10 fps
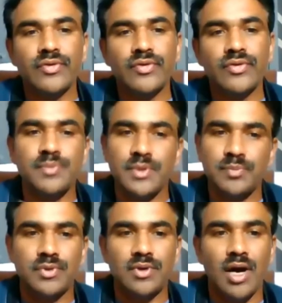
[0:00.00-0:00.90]
చేసే
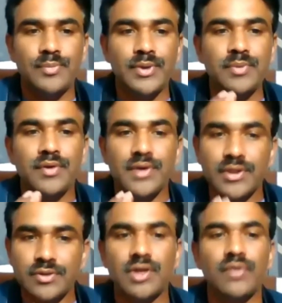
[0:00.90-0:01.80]
పీపుల్ ఆ పీపుల్
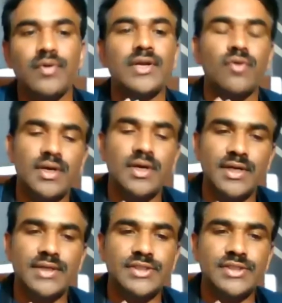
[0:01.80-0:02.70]
ఎవరైతే ఉన్నారో వాళ్ళని
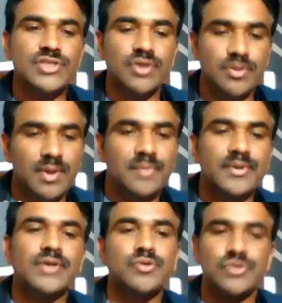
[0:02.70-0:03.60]
కోఆర్డినేట్ చేసుకొని మనం
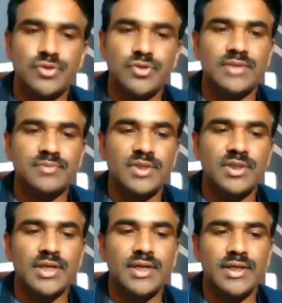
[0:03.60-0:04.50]
ఇక్కడ కూర్చోవాలి
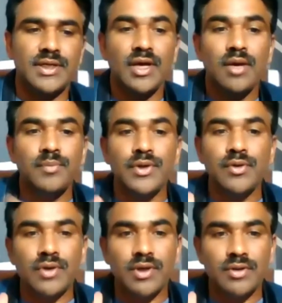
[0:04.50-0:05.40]
ఎందుకంటే
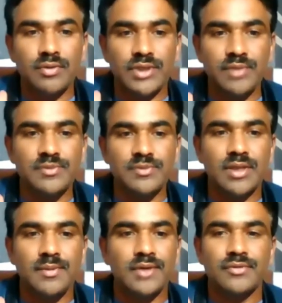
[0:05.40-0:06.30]
మీరు ఒక్కరు టీం
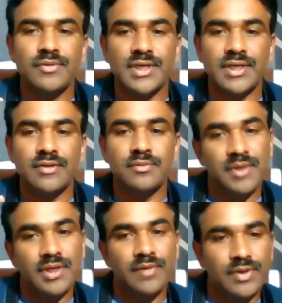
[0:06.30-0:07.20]
చేద్దామని అనుకుంటే కాదు
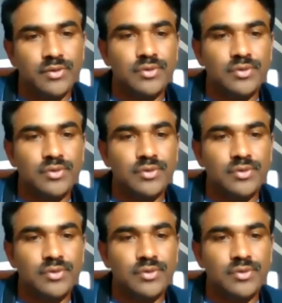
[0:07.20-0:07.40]
మీరు ఎవరితో